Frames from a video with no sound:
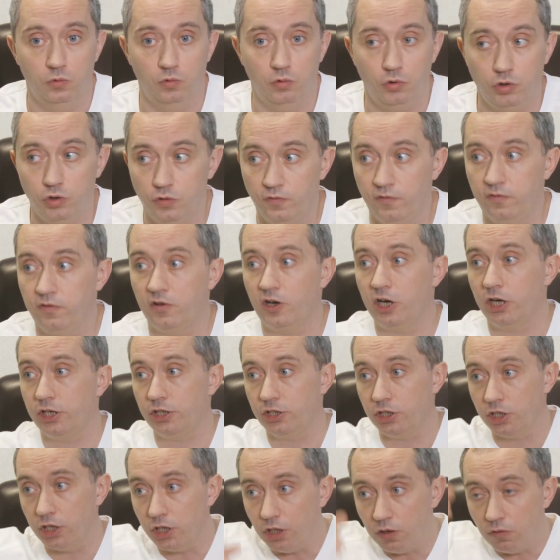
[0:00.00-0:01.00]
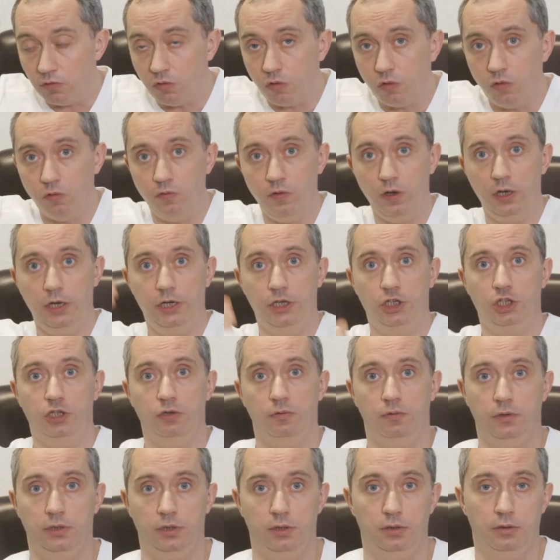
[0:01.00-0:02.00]
То есть в разы его
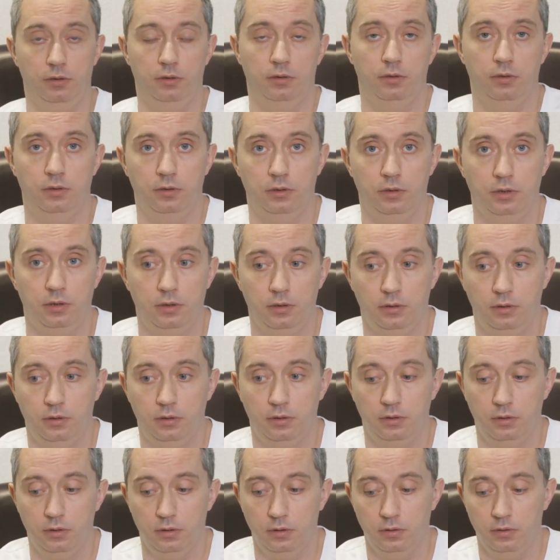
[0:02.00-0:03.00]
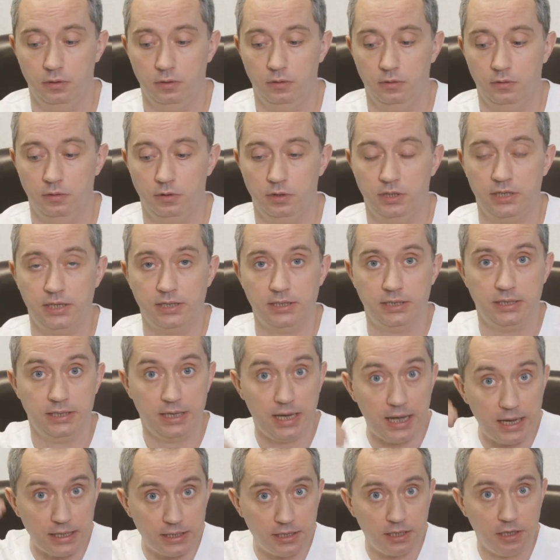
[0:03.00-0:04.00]
увеличивать.
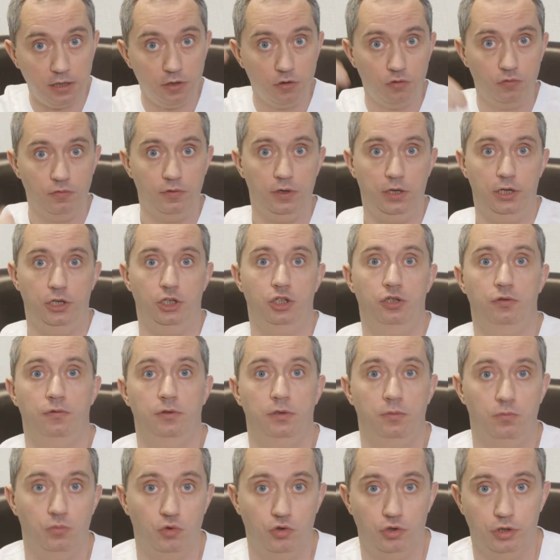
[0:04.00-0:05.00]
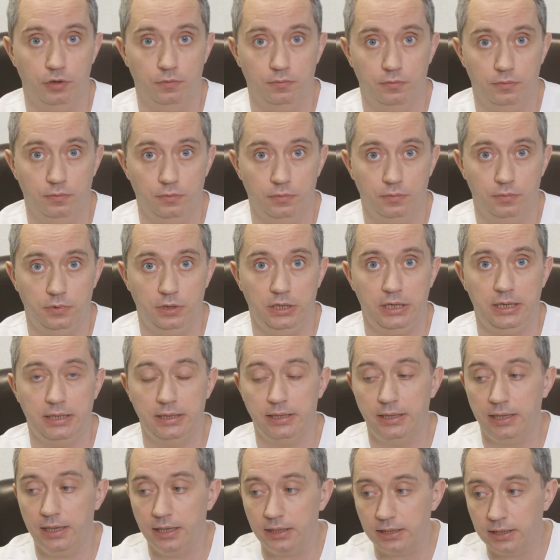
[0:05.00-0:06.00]
Сознательно увеличивать можем. Ни
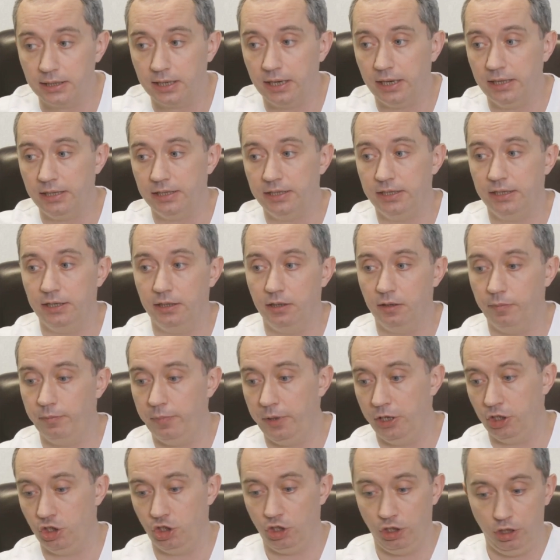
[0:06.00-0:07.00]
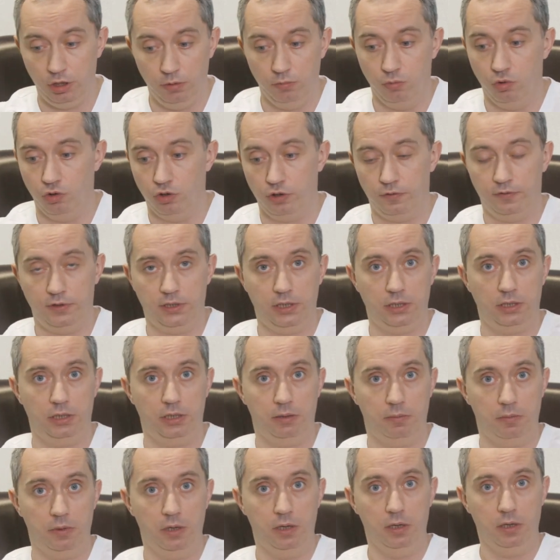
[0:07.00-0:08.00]
одна ткань тела, печень не может взять
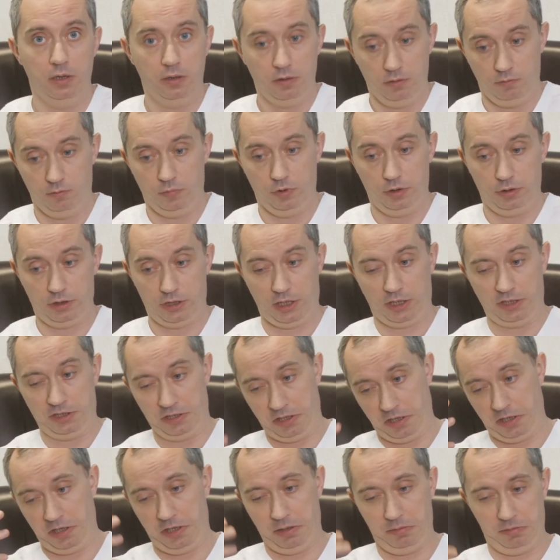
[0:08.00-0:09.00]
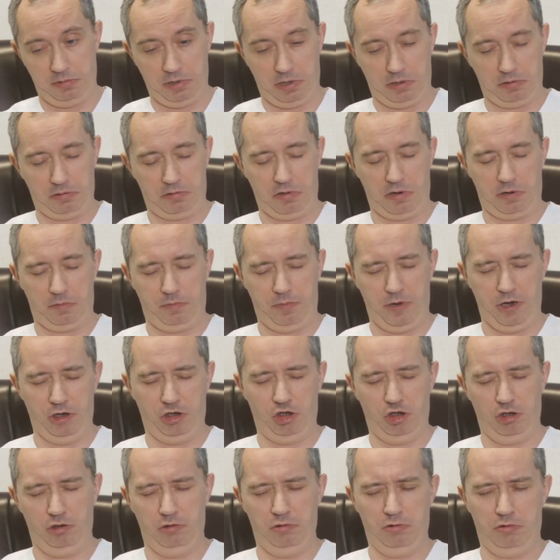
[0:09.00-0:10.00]
там мы сознанием так, так
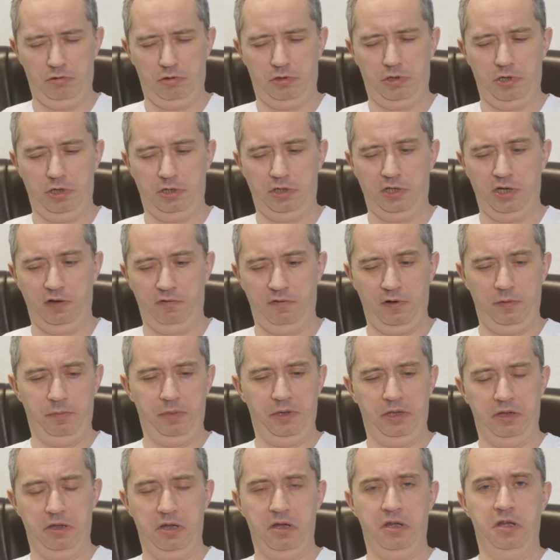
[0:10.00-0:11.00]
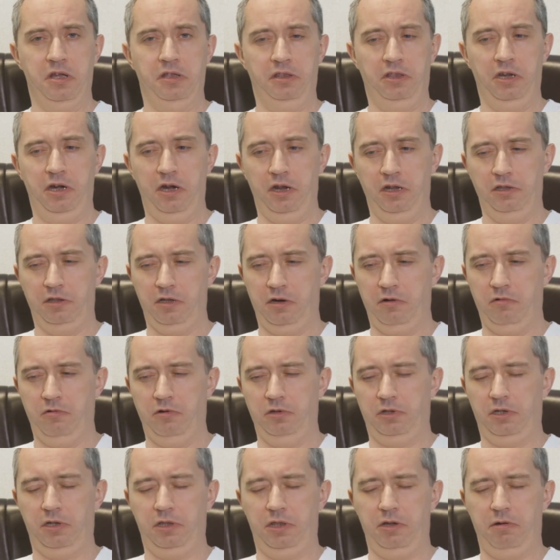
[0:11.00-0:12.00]
печень, ну-ка сейчас я выпил 3 литра
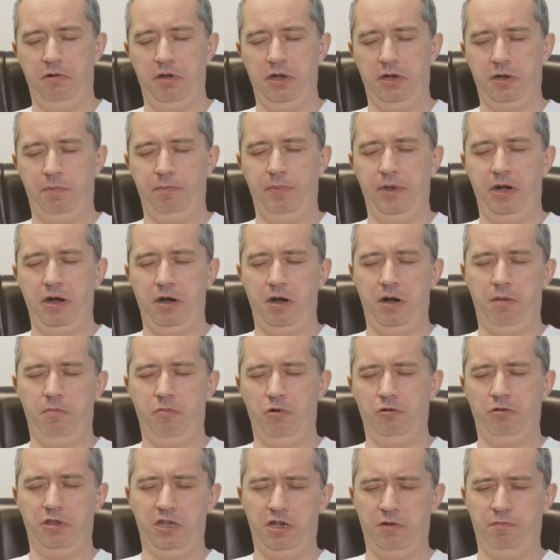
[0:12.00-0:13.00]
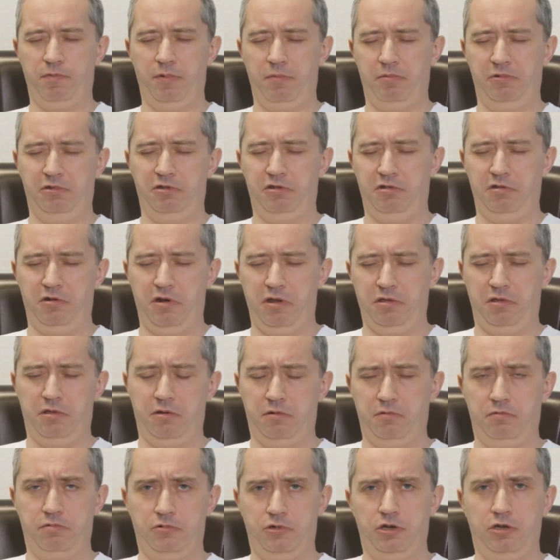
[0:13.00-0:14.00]
водки, давай-ка переработай их побыстрее,
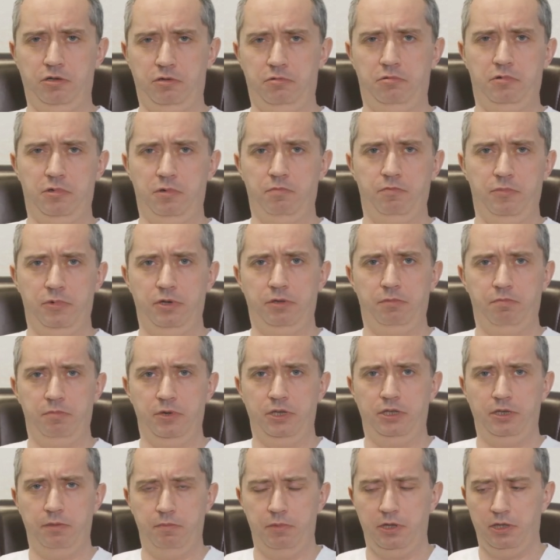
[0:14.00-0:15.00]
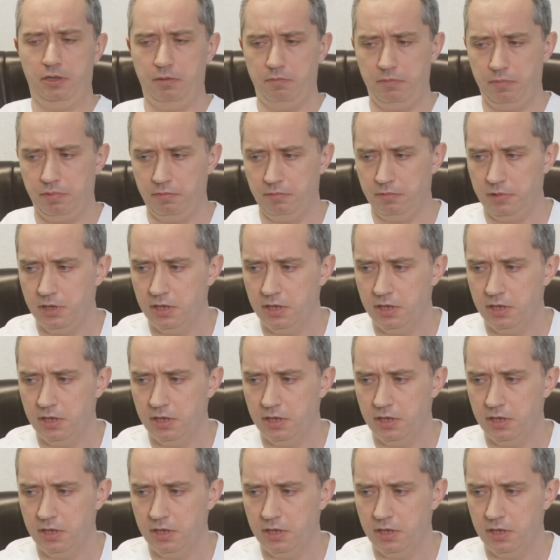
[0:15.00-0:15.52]
так сейчас мы, мы тебе там...